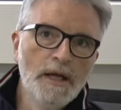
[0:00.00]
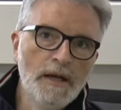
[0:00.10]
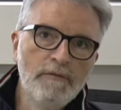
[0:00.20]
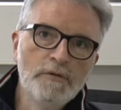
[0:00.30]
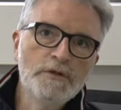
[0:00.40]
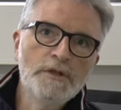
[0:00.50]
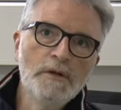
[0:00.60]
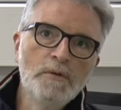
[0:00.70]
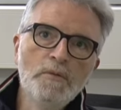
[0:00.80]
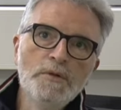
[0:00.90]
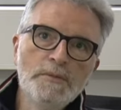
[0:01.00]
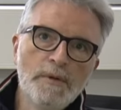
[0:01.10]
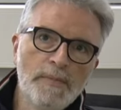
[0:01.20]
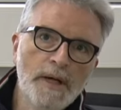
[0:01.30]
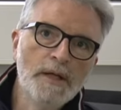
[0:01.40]
la velocità con cui si
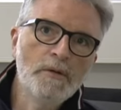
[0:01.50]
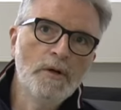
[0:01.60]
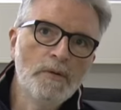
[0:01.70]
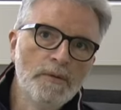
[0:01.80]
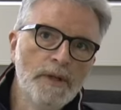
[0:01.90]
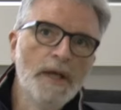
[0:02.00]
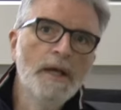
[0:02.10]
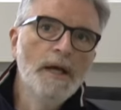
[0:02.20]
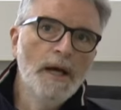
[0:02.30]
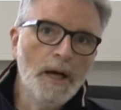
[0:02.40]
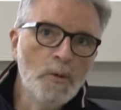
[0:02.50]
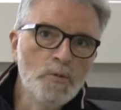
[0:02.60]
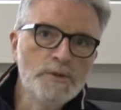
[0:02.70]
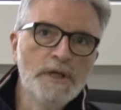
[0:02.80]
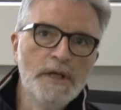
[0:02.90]
propagano le onde
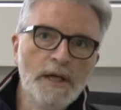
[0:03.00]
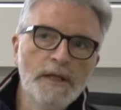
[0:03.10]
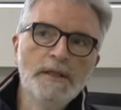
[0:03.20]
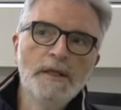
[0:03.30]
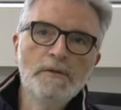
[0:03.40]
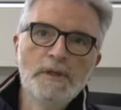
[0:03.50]
acustiche all'interno